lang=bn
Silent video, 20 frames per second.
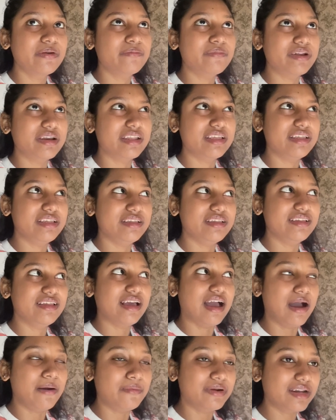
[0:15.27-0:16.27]
মানে
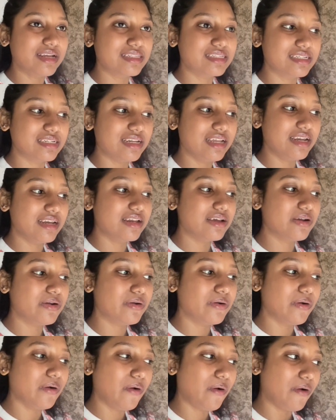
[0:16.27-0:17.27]
আমার কাছে না এটা
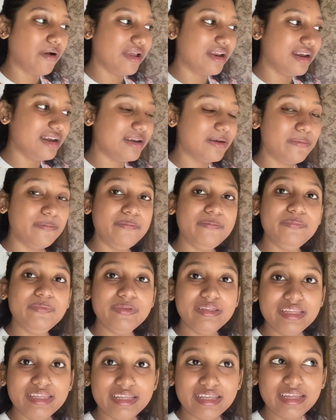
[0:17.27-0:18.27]
হয় না এটা
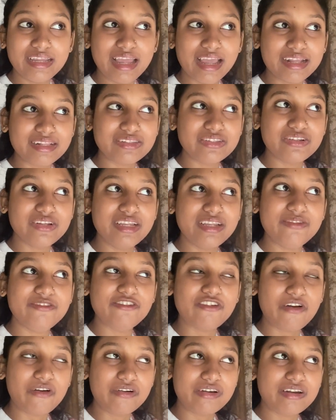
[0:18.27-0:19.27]
বিয়ে অ্যাকচুয়ালি এই
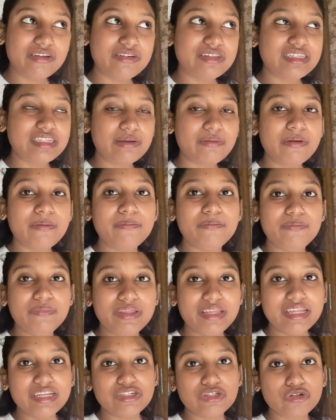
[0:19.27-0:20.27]
ব্লগটা হচ্ছে আমার
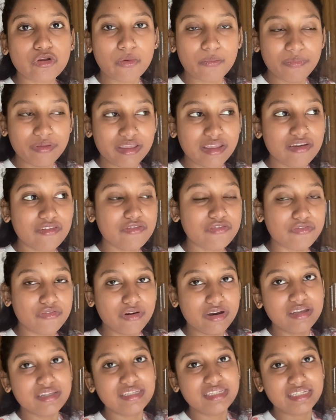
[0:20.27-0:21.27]
বিয়ের শপিংয়ের
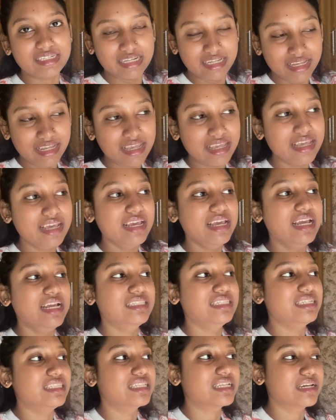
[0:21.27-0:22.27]
ফার্স্ট ডে
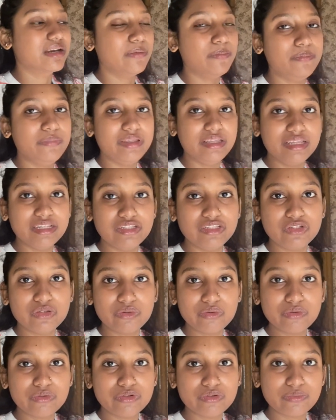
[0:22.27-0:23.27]
বিয়ের
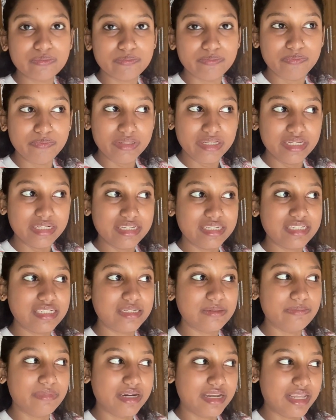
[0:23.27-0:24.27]
জন্য বিয়ের
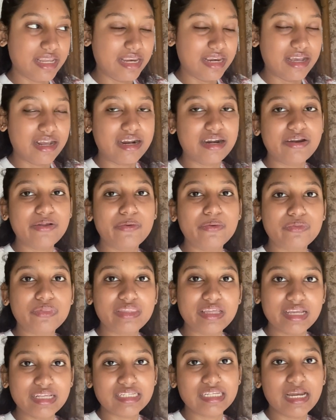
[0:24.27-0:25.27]
মানে কেনাকাটা করতে
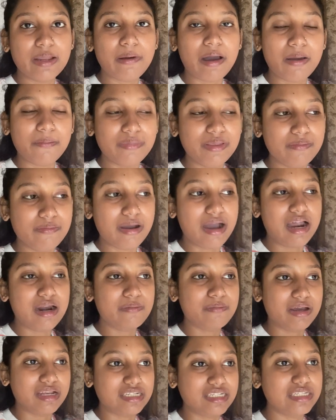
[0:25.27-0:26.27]
গেছিলাম আমি মার
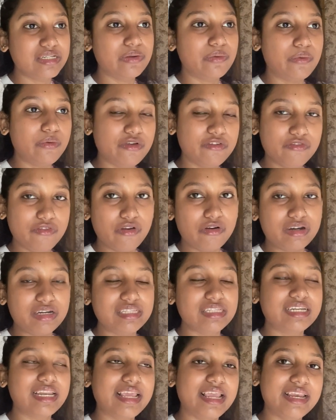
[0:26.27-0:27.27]
মাসি ওই ব্লগটা
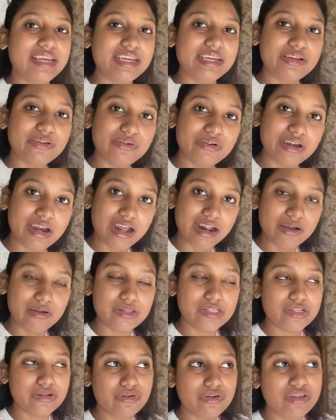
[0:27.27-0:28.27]
যেটা এডিট করে রাখা
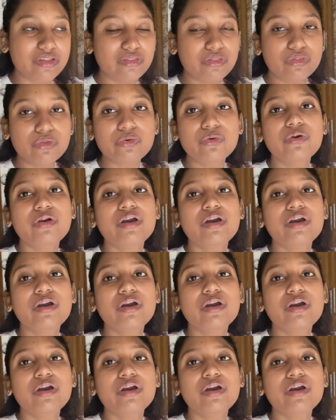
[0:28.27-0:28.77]
হয়েছিল কিন্তু